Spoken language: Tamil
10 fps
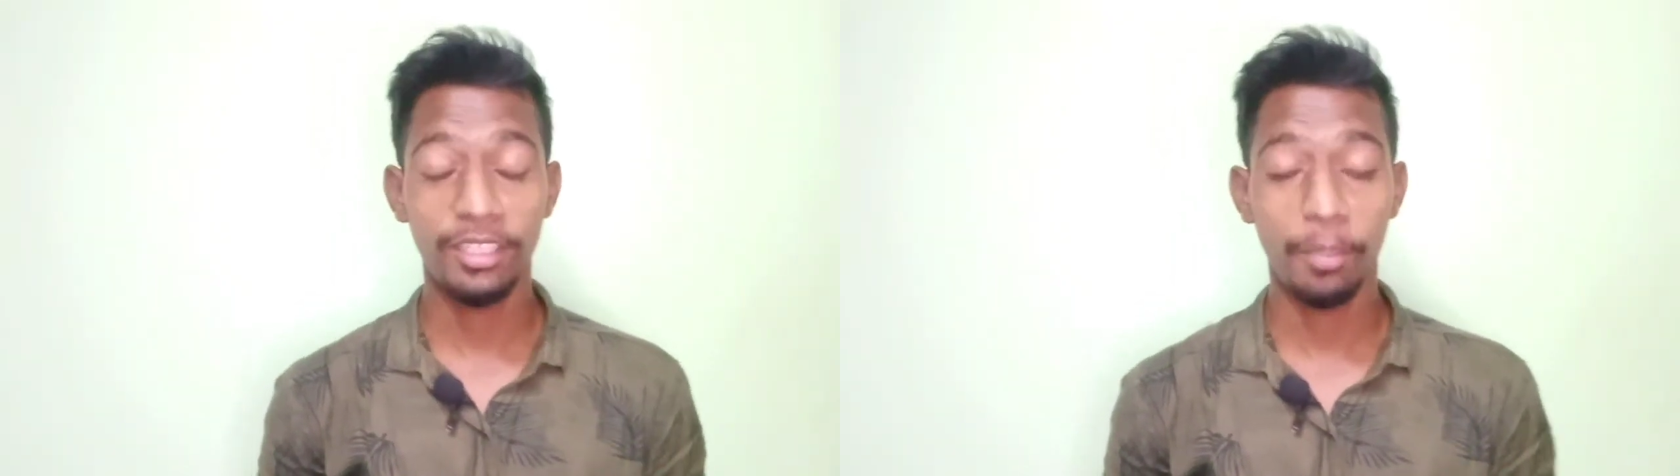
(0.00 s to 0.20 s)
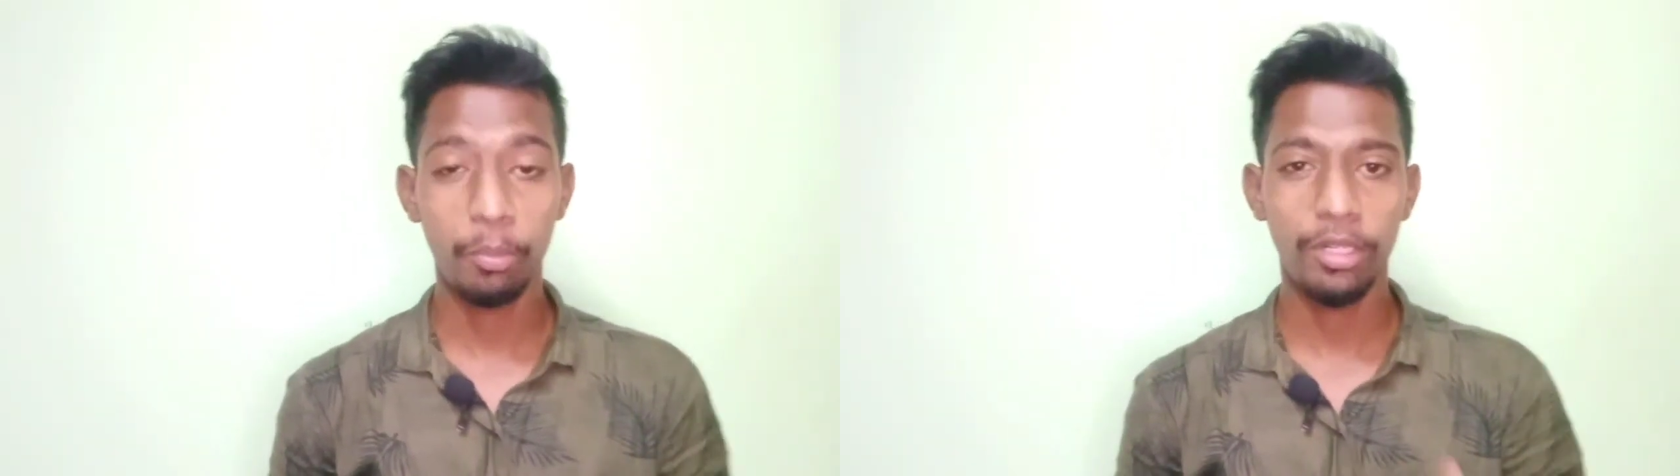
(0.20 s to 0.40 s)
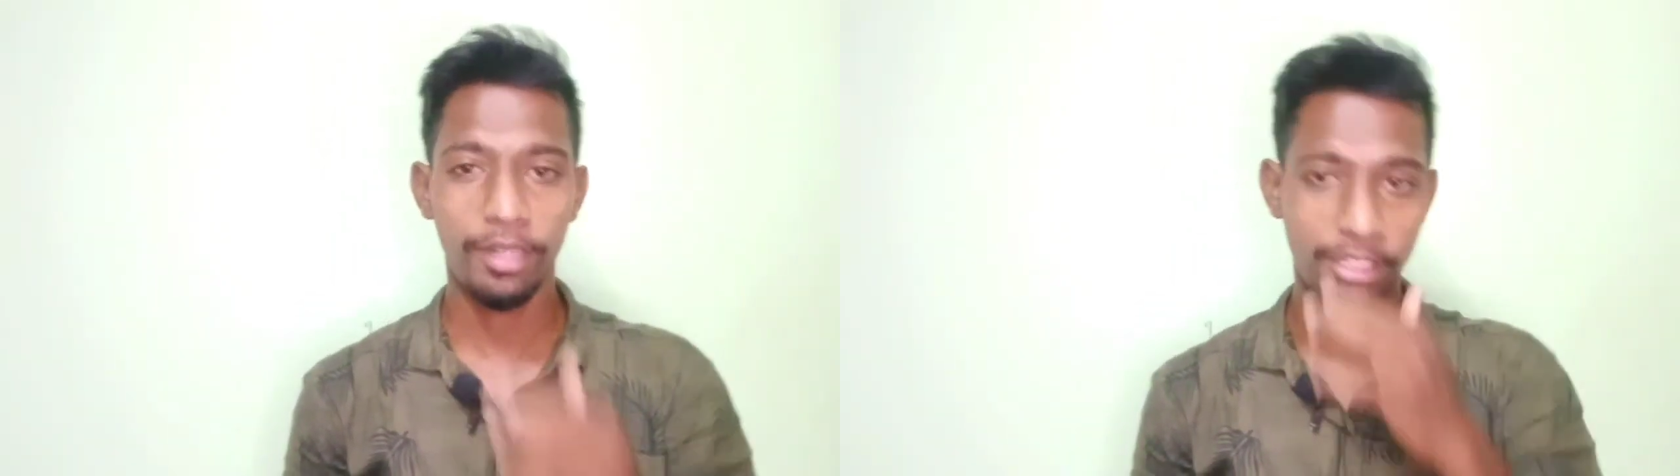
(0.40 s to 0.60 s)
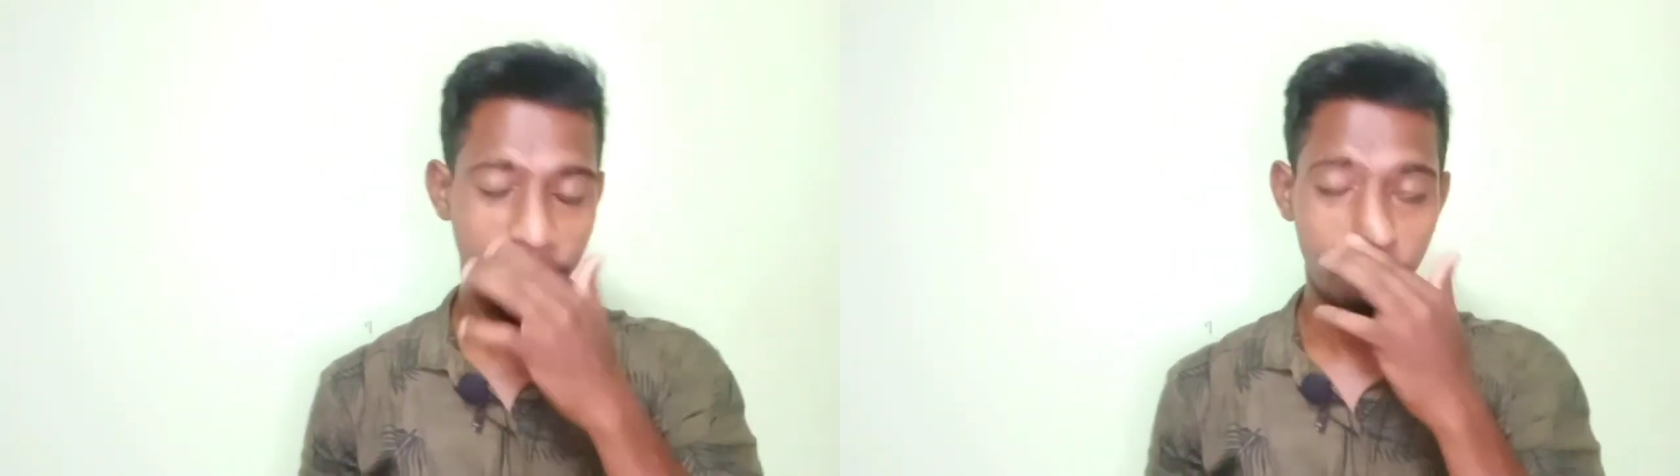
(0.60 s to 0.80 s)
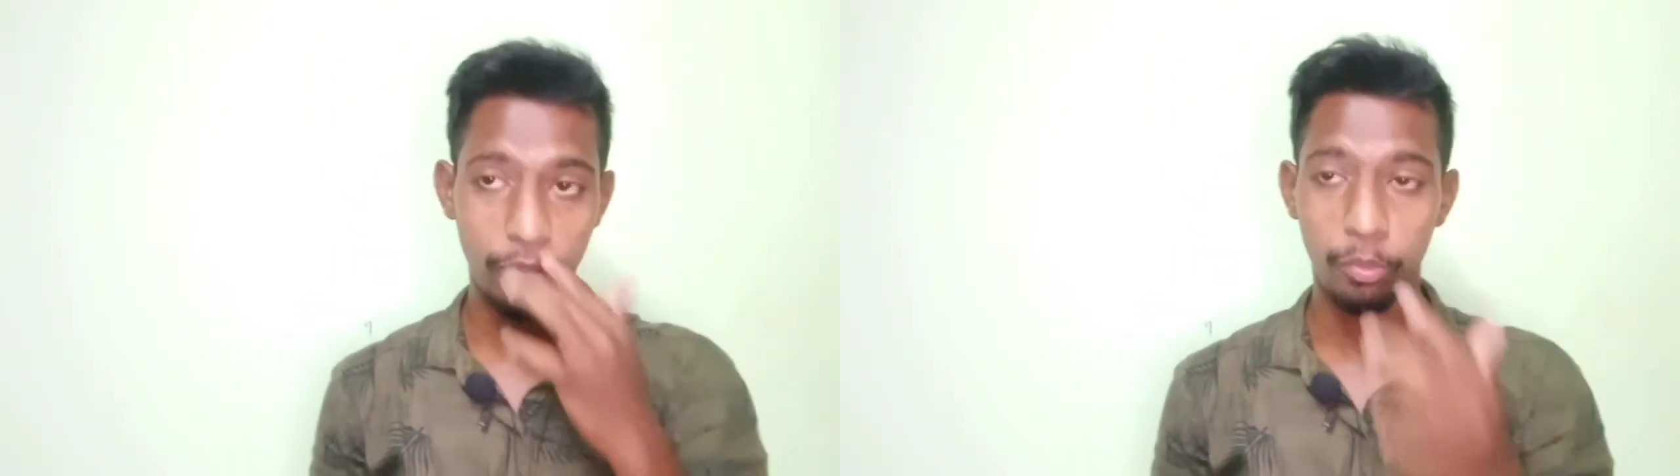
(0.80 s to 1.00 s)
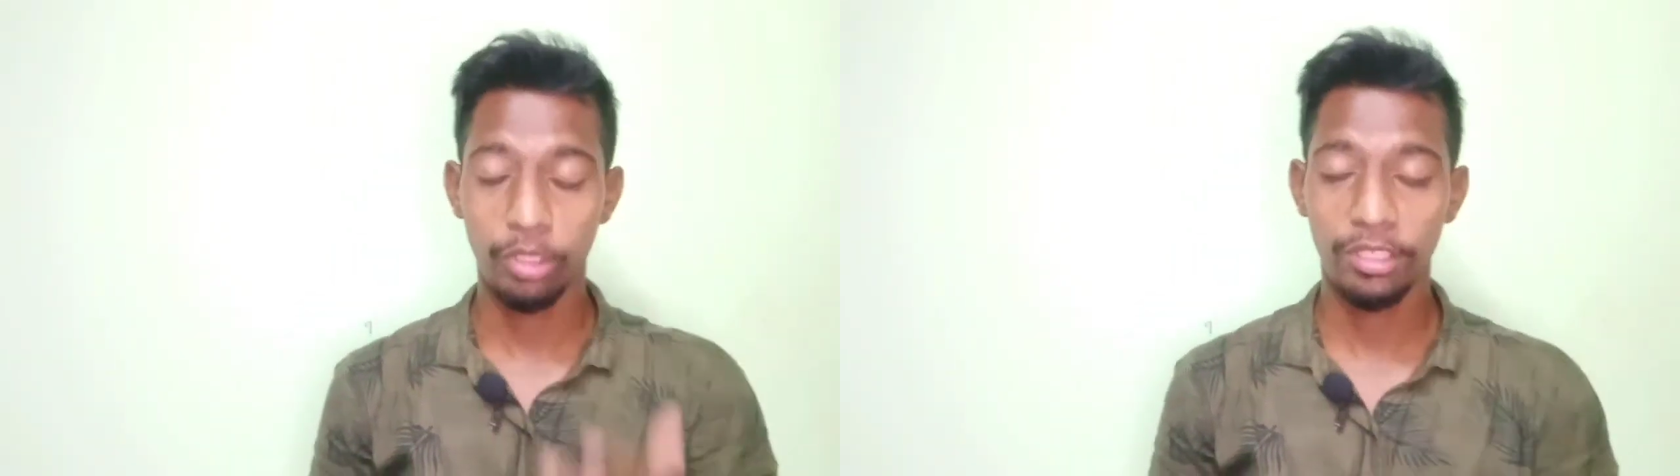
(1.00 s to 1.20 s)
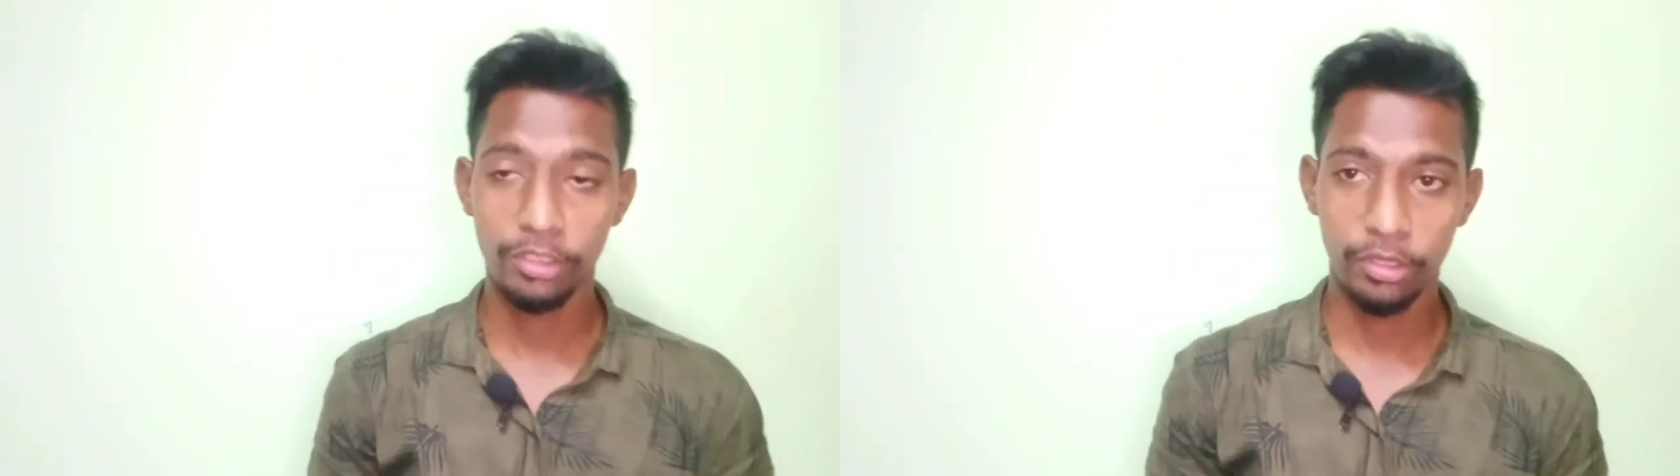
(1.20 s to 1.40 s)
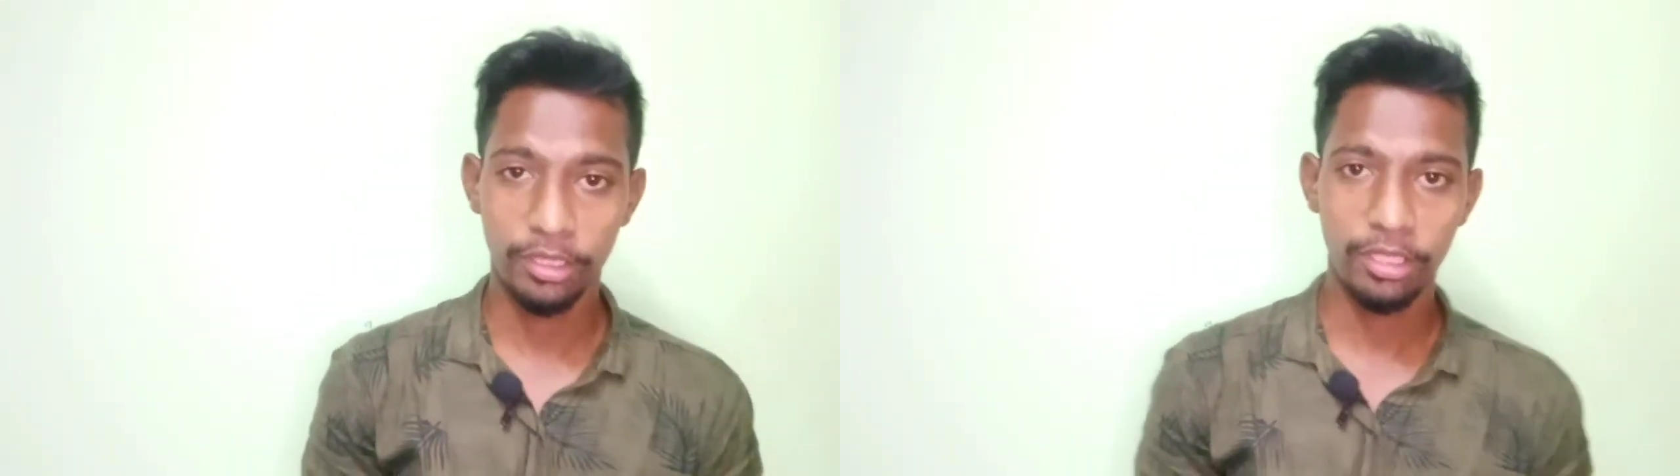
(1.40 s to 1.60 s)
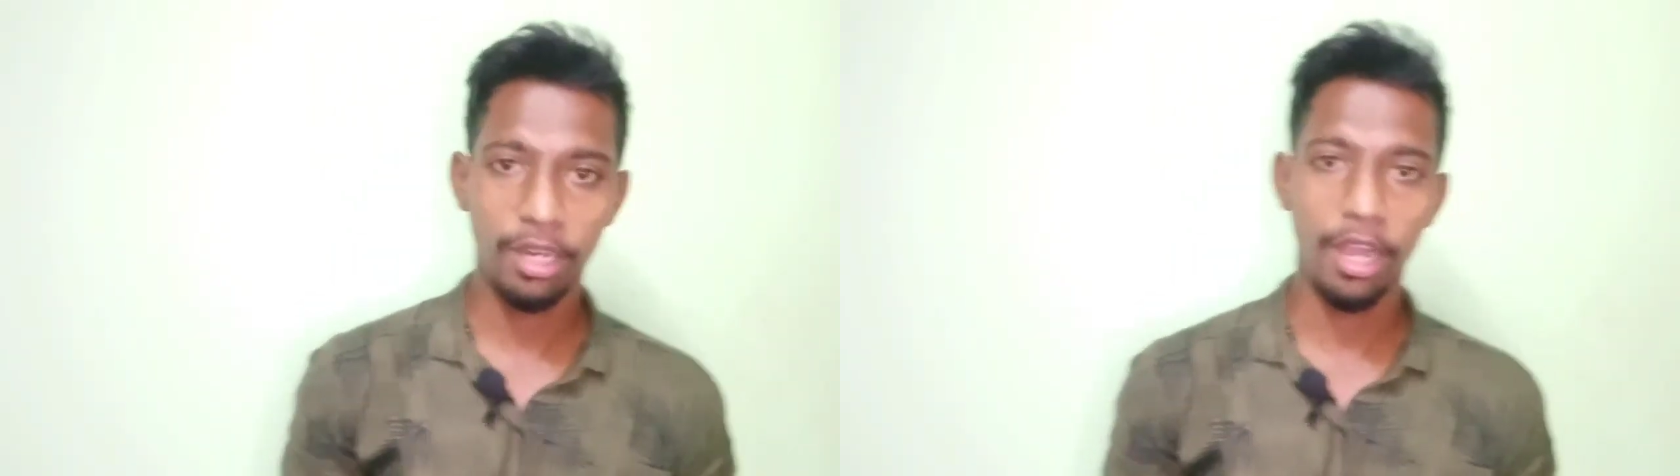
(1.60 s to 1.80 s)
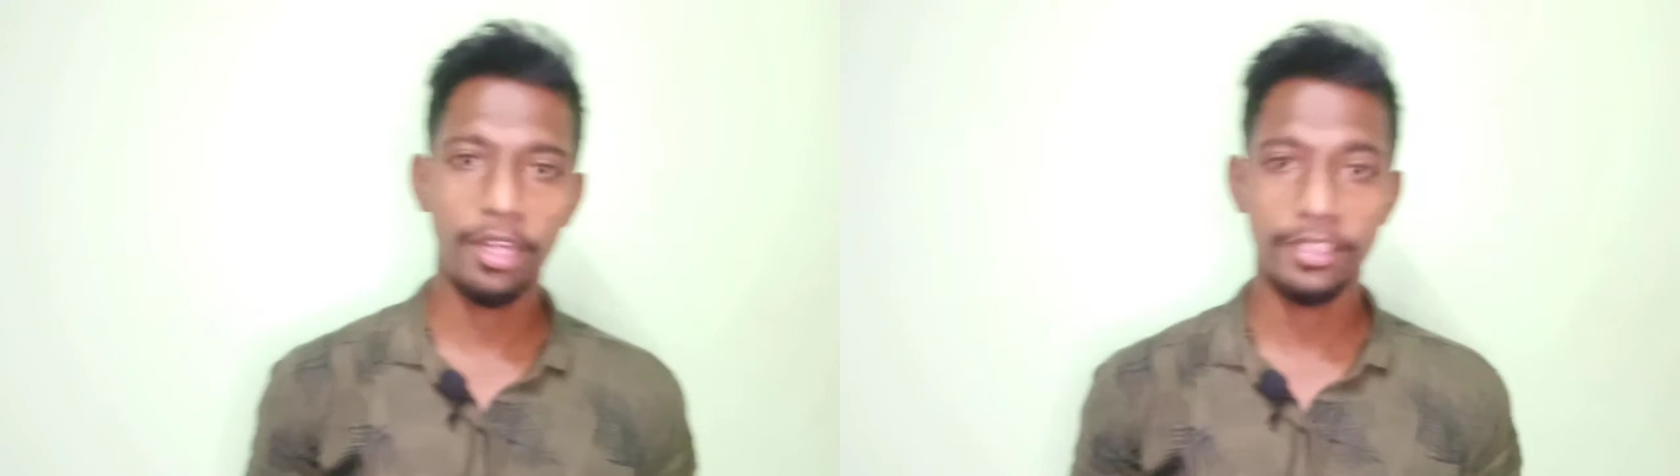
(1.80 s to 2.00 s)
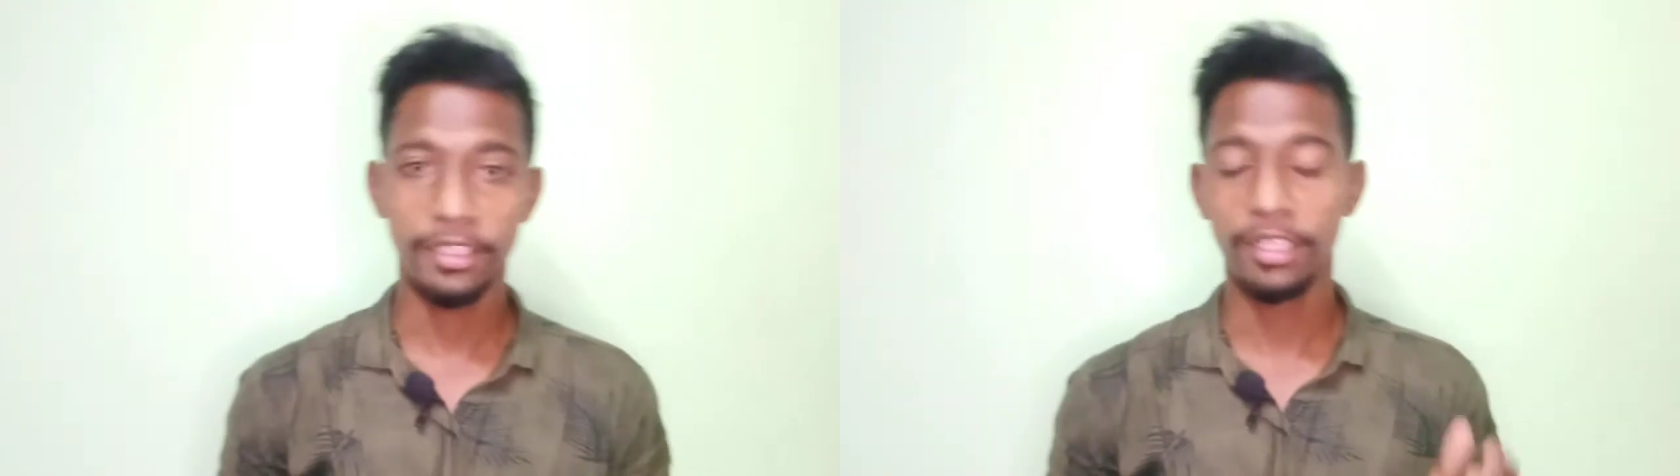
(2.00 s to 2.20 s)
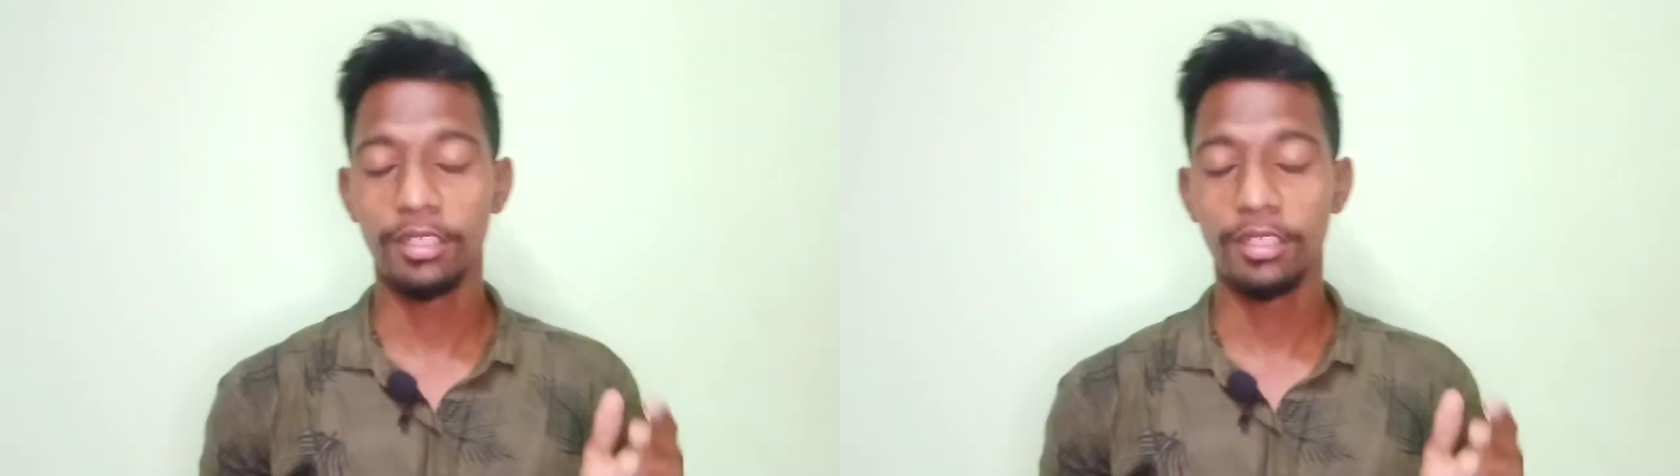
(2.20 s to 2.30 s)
எப்போ நான் கடைசி வீடியோ போட்டுருக்கேன்னு சொல்லிக்கிறீங்கன்னா ஆகஸ்ட்